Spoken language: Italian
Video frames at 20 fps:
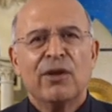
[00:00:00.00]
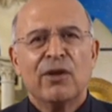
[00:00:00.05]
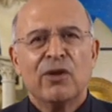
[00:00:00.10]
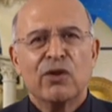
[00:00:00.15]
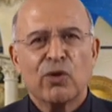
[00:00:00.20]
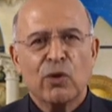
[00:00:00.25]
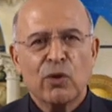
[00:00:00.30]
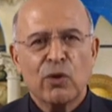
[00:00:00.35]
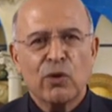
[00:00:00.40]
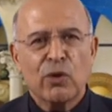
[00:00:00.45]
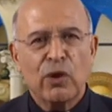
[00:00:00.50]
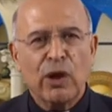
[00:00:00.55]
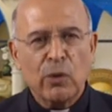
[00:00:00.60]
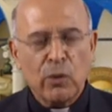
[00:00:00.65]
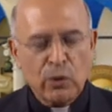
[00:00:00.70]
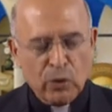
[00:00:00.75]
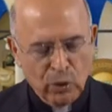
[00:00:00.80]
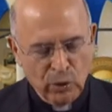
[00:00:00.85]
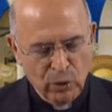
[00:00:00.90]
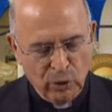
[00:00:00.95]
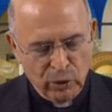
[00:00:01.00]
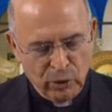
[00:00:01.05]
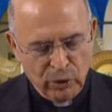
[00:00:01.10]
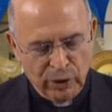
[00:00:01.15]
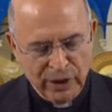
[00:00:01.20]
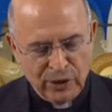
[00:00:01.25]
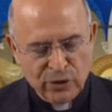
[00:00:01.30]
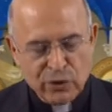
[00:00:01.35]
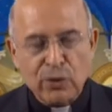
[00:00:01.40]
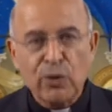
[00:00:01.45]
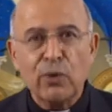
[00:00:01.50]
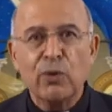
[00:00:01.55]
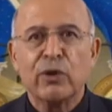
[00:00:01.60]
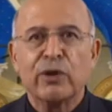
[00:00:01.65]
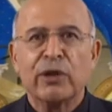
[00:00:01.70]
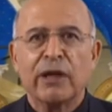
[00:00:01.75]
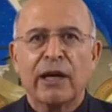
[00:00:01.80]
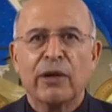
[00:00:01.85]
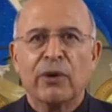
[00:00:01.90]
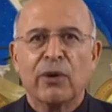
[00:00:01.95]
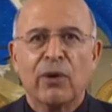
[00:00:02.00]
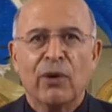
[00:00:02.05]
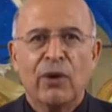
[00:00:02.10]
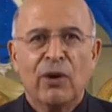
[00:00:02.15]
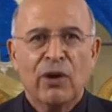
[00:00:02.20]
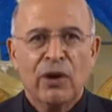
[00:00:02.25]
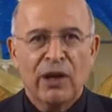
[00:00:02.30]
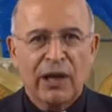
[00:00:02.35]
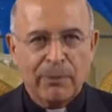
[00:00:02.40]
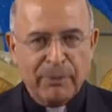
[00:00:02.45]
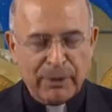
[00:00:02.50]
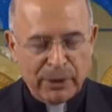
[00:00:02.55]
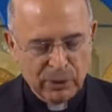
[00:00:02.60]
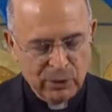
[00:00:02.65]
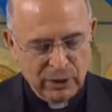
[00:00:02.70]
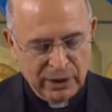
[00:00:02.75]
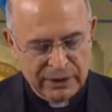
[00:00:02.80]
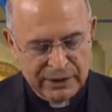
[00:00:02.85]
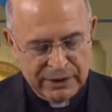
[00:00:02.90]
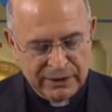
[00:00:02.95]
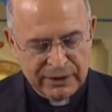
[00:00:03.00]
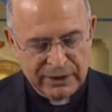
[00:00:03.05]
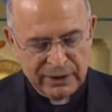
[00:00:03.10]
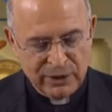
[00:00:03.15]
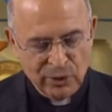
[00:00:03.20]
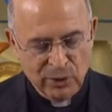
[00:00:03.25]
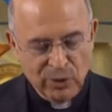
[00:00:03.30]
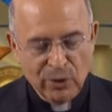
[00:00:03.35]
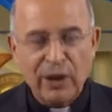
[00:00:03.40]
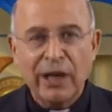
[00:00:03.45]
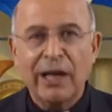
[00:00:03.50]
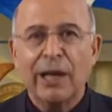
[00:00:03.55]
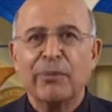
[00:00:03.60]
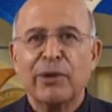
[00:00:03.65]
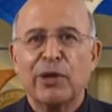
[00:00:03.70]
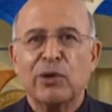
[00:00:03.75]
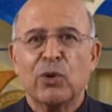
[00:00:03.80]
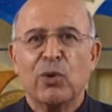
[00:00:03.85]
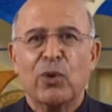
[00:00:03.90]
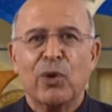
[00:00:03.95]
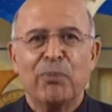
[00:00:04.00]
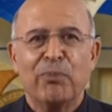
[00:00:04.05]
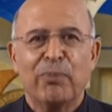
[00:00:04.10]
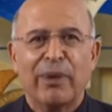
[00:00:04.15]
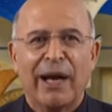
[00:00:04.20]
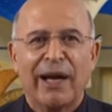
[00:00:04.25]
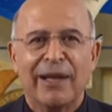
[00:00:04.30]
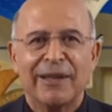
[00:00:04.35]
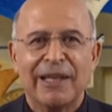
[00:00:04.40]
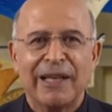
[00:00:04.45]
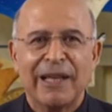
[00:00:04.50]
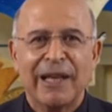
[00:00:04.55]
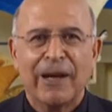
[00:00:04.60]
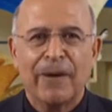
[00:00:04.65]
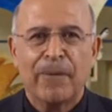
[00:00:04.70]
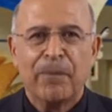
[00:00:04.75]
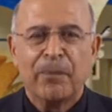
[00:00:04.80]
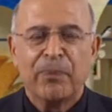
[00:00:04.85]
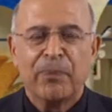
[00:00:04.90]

sono coloro che ascoltano la parola di Dio e la mettono in pratica.